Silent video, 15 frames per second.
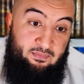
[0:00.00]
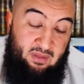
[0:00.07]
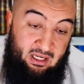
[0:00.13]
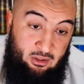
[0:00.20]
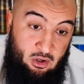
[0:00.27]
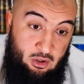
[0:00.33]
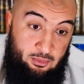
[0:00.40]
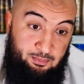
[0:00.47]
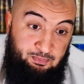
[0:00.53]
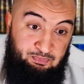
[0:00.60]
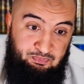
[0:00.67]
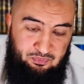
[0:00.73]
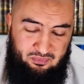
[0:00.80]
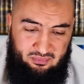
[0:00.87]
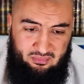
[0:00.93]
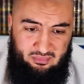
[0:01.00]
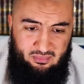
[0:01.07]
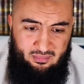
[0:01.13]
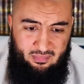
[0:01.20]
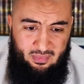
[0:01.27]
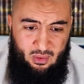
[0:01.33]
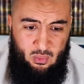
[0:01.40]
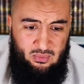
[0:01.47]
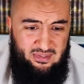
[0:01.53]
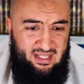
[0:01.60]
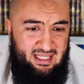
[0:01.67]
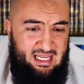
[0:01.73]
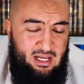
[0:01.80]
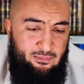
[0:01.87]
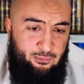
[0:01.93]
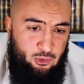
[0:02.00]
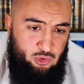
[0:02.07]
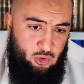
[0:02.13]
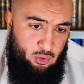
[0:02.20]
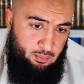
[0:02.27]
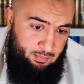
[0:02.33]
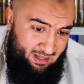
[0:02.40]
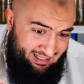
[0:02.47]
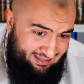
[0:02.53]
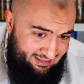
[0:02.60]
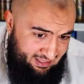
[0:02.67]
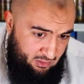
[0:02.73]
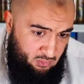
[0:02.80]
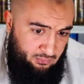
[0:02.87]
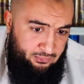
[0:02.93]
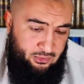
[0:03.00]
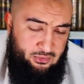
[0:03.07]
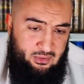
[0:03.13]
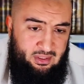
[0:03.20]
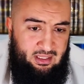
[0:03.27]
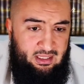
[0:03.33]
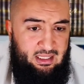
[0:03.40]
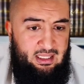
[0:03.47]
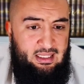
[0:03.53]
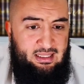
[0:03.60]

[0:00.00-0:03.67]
D'accord On sait qu'il faut se placer sa confiance en Allah,